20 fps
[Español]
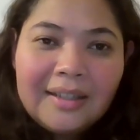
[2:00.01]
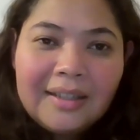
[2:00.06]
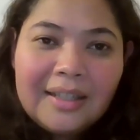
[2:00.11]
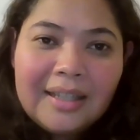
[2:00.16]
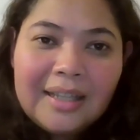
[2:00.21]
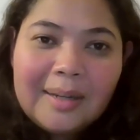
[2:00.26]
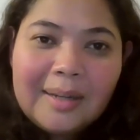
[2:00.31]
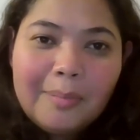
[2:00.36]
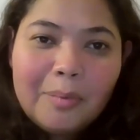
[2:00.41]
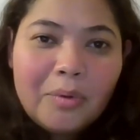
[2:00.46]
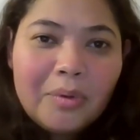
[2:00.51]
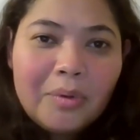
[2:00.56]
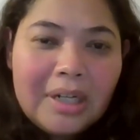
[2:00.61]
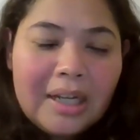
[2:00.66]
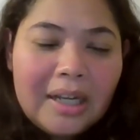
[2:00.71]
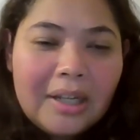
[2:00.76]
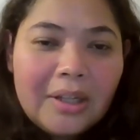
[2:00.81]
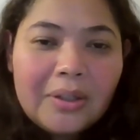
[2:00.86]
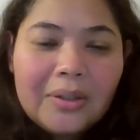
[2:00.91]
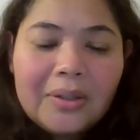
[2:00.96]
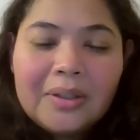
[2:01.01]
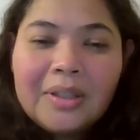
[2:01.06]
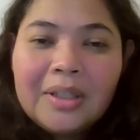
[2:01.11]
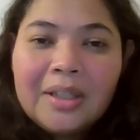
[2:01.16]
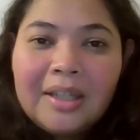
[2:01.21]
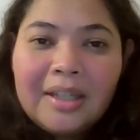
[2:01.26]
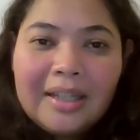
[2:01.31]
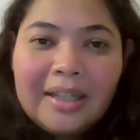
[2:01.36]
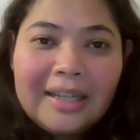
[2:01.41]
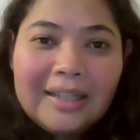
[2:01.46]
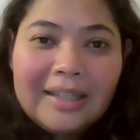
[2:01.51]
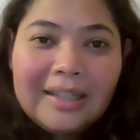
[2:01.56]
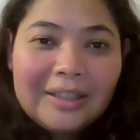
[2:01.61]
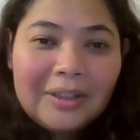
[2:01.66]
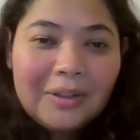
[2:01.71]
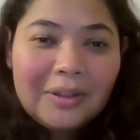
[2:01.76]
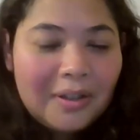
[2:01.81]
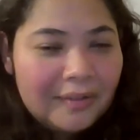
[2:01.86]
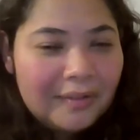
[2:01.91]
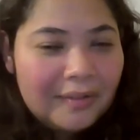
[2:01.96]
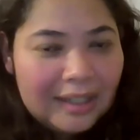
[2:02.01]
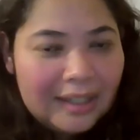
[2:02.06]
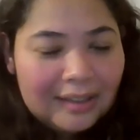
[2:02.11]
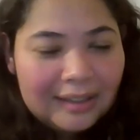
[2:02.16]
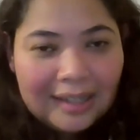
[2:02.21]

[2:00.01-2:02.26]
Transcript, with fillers: Tenemos un lado que está todavía